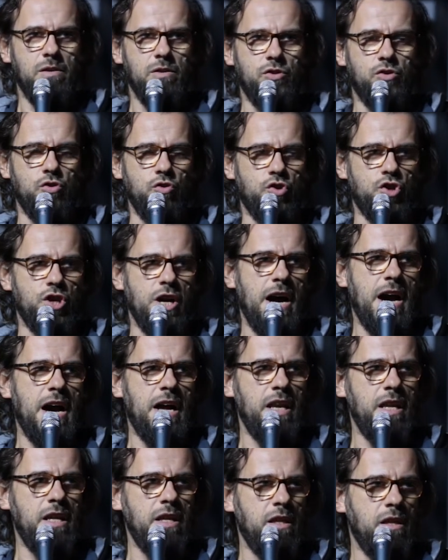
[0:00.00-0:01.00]

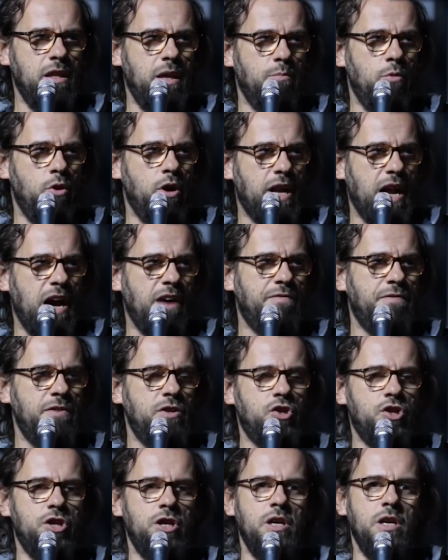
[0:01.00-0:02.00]
sociali,
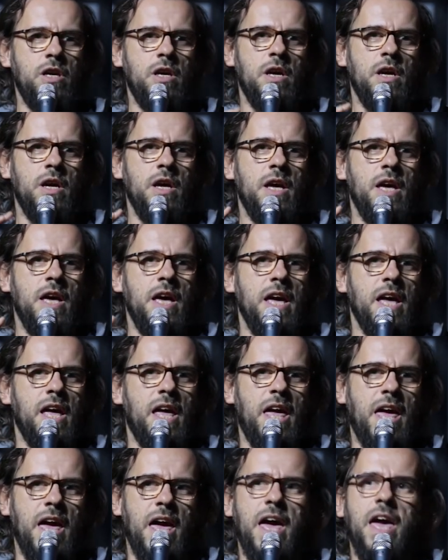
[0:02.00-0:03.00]
demografici
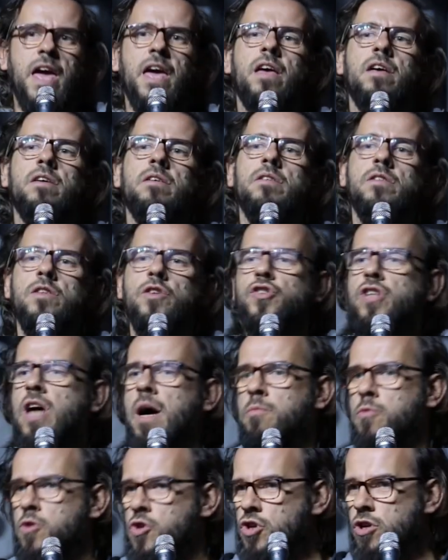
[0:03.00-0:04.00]
che
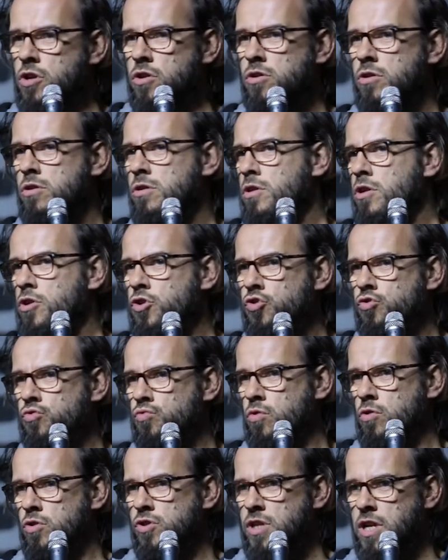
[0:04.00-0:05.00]
diciamocelo,
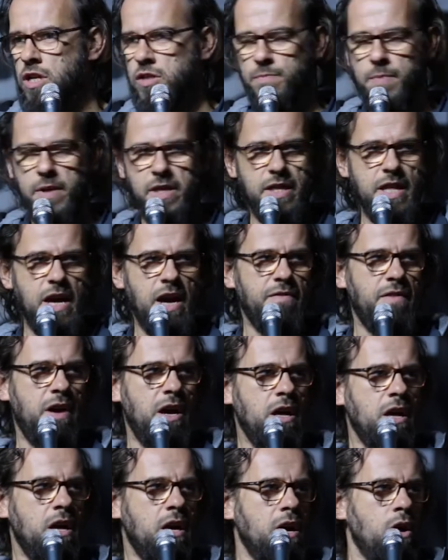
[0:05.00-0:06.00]
nessuno se
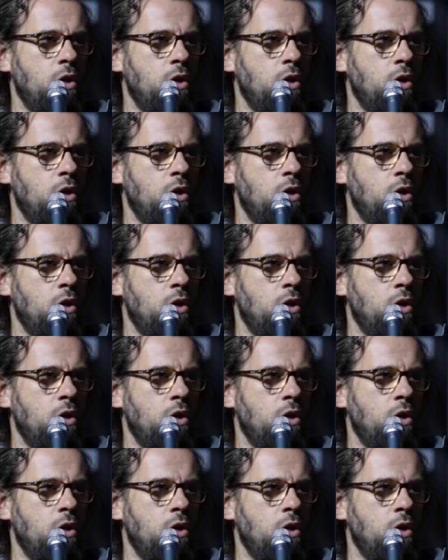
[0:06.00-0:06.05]
l'aspettava.